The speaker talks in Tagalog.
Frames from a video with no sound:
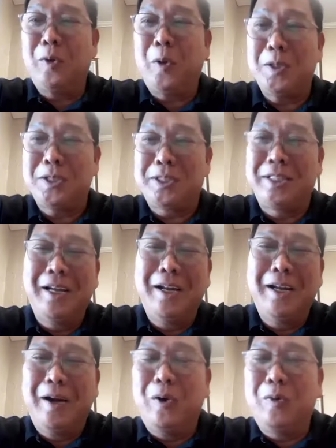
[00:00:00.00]
course.
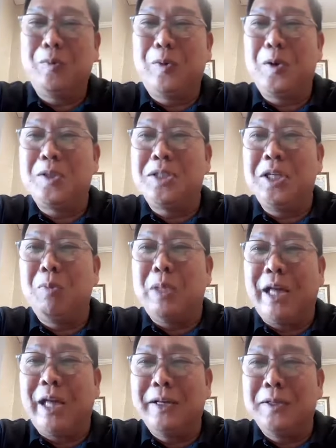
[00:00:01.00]
Of course, sino ba
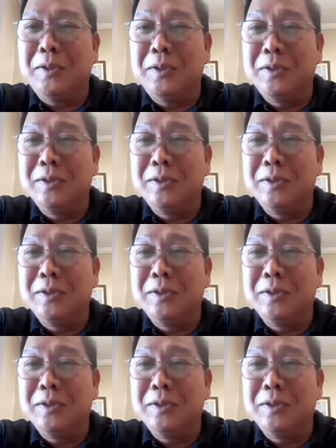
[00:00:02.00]
tayo?